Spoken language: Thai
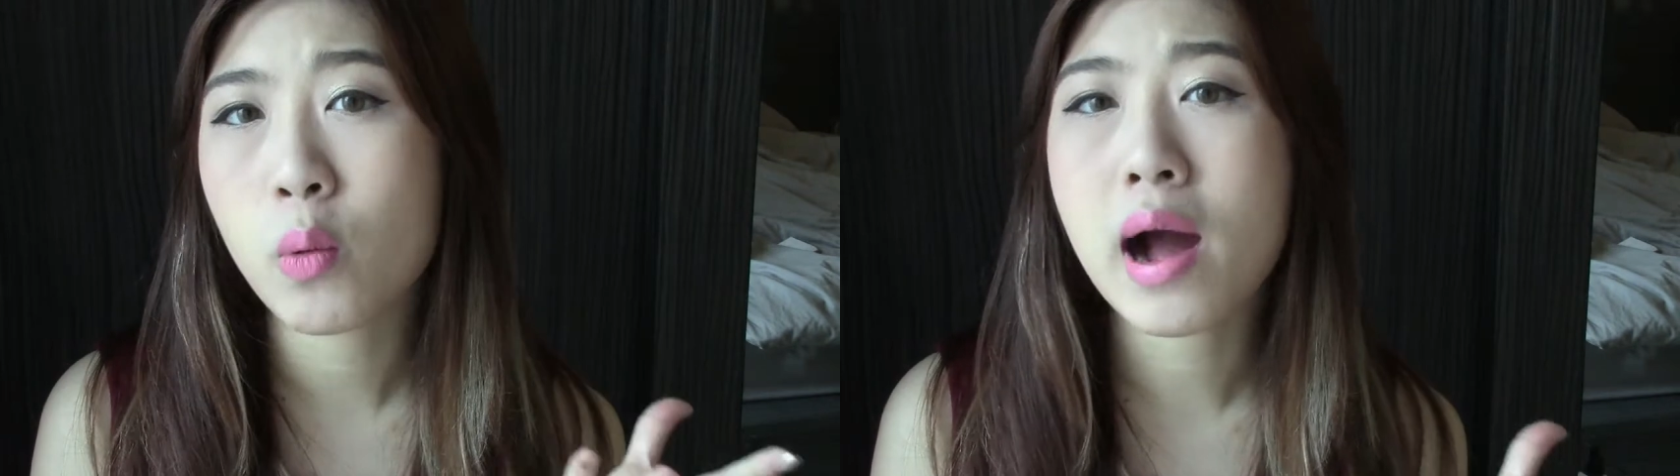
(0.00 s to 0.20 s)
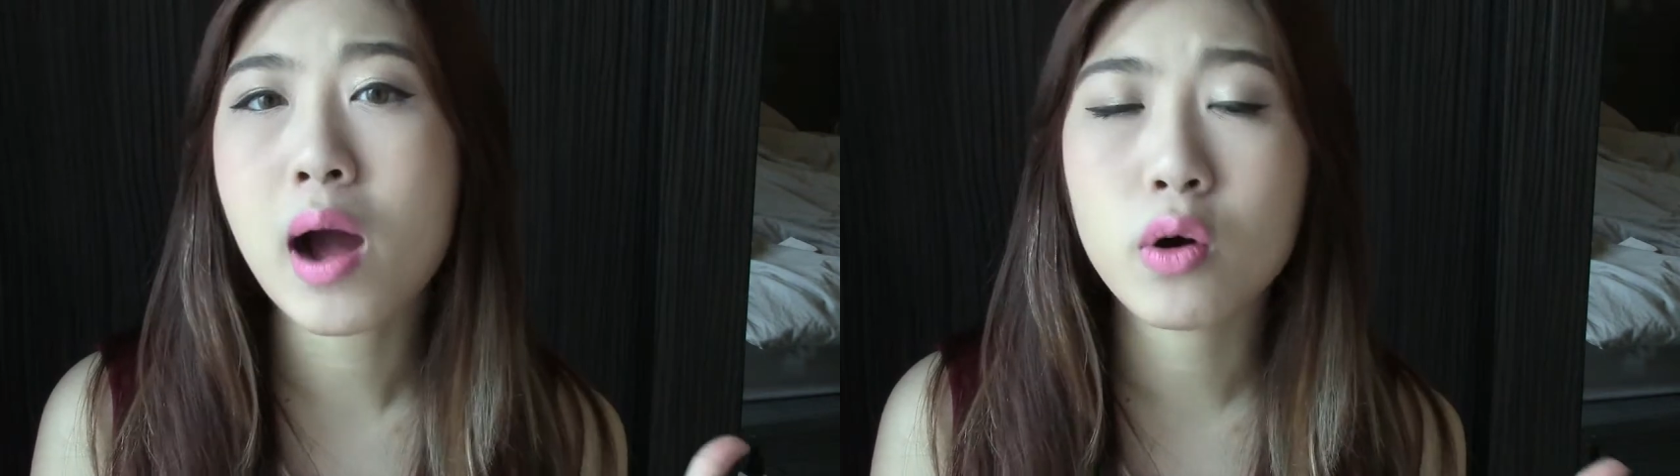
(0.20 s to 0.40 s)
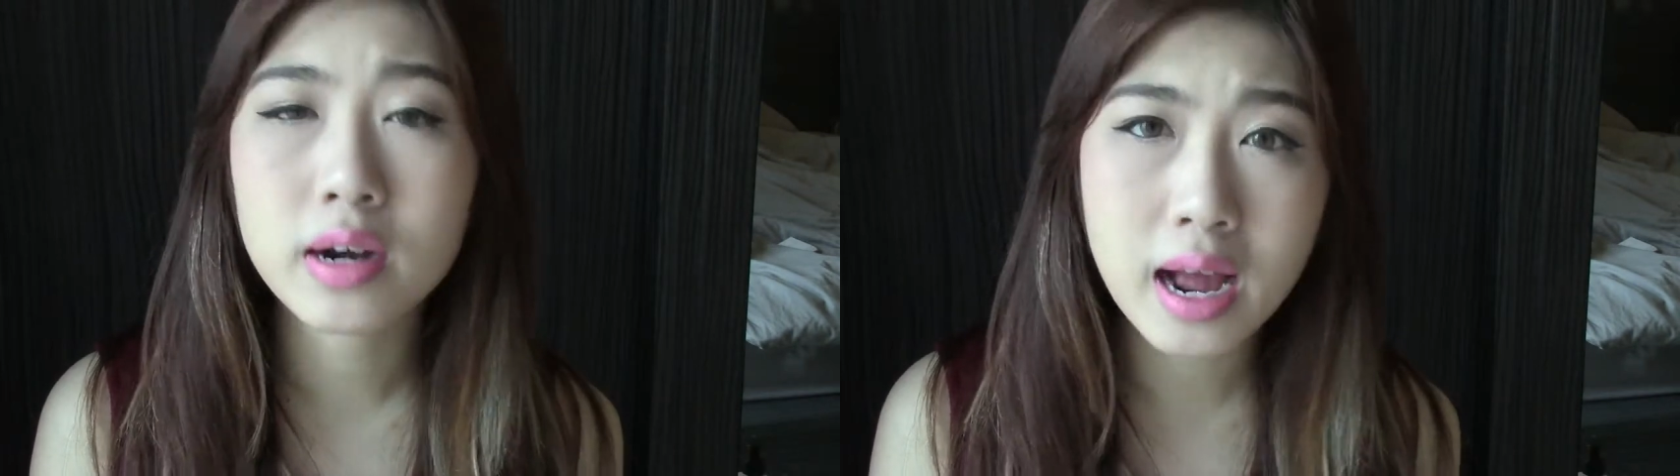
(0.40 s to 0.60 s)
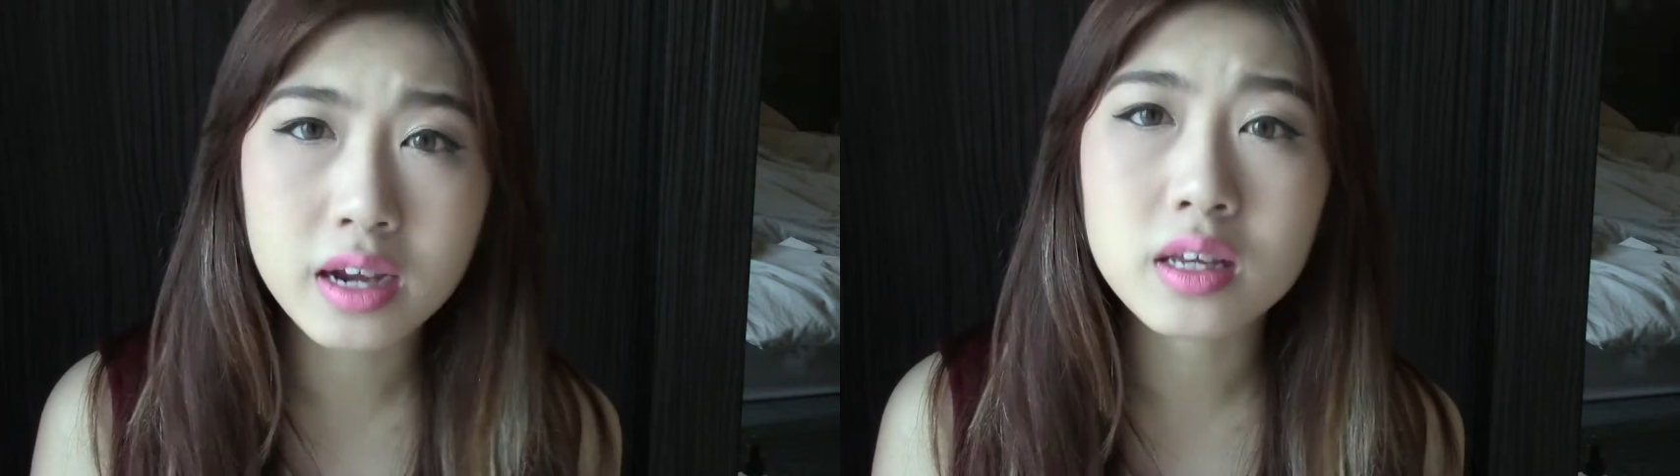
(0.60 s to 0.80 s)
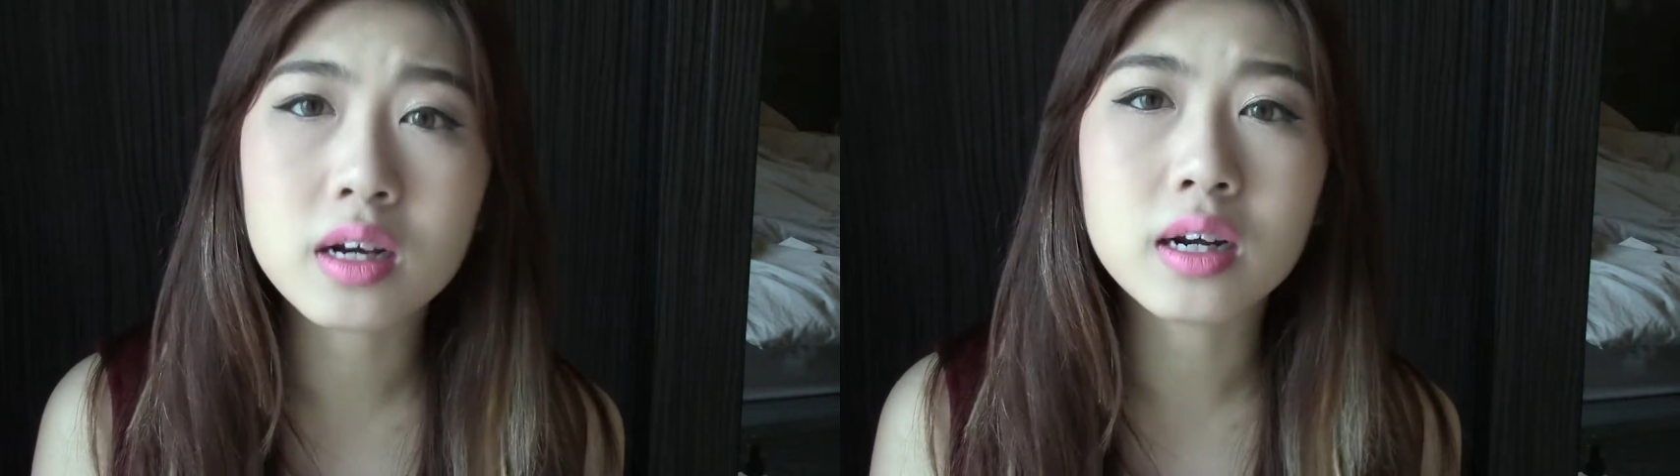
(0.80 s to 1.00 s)
ววาวค่อนข้า
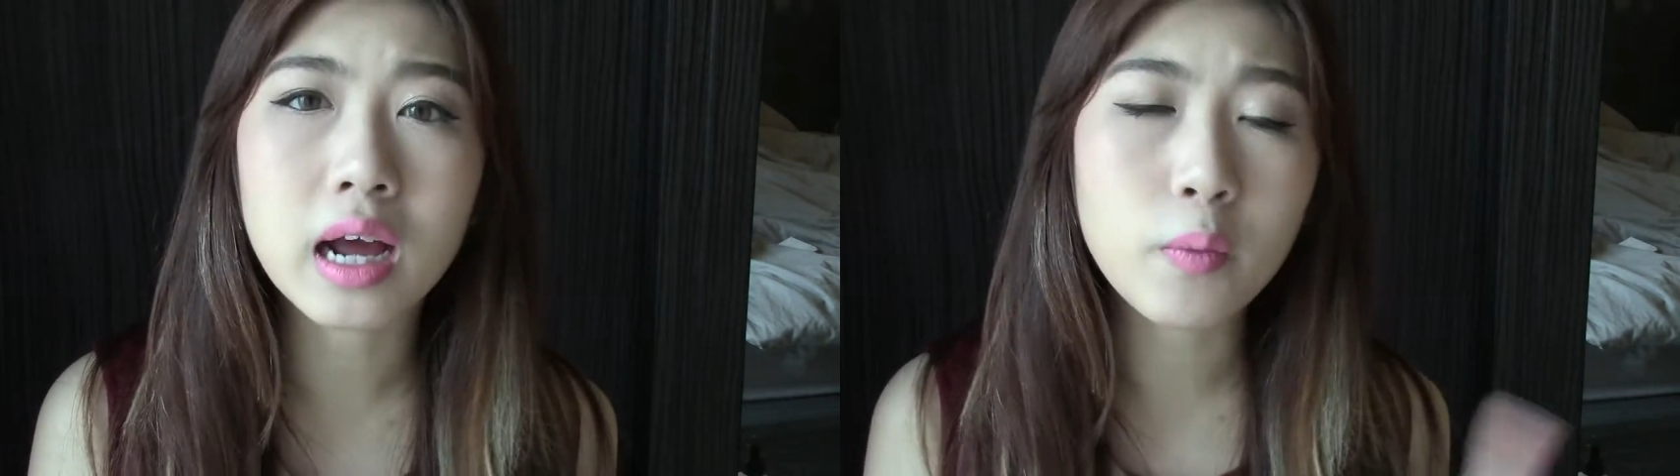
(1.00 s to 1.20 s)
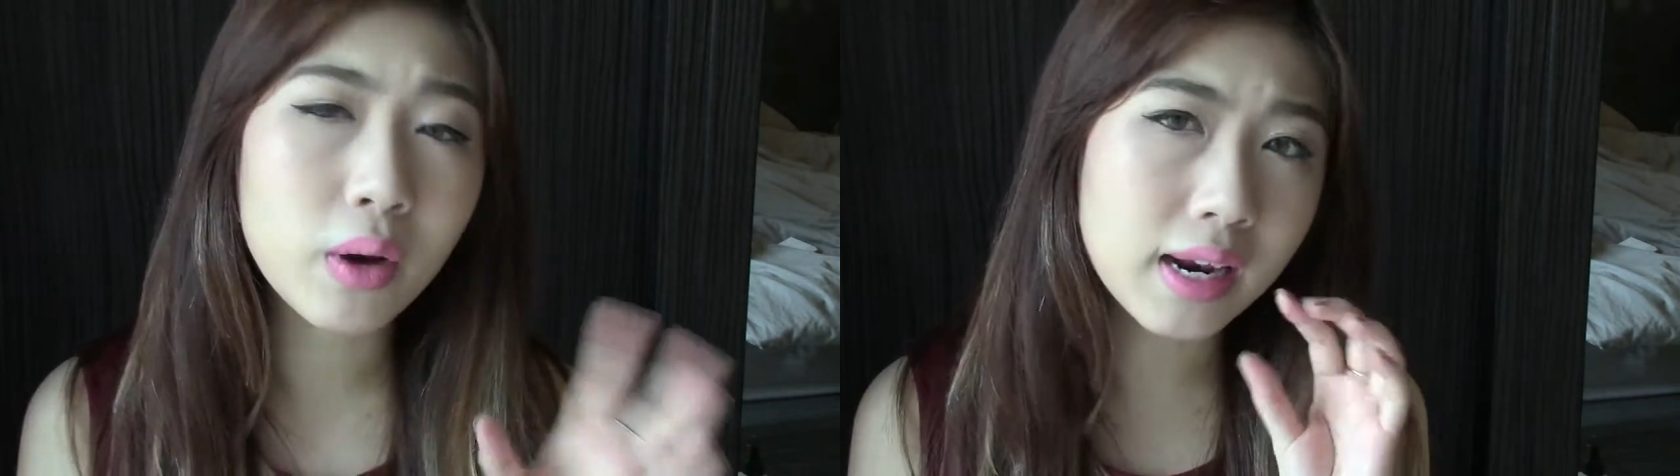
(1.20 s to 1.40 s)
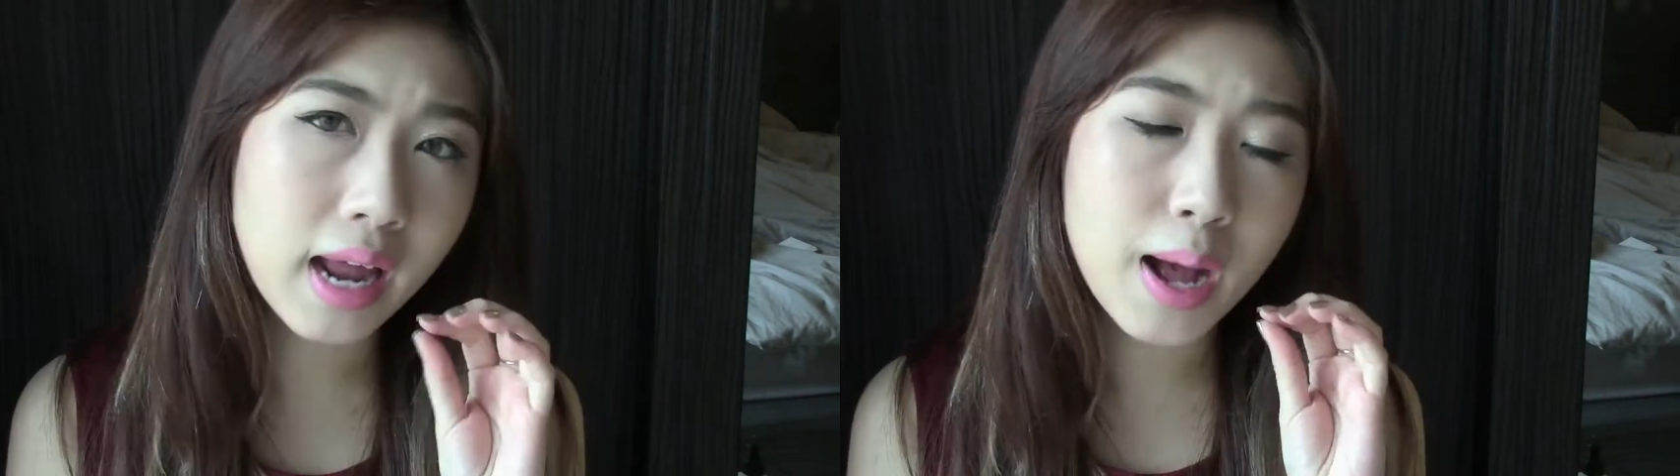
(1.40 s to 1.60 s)
งเยอะนะคะ เวลา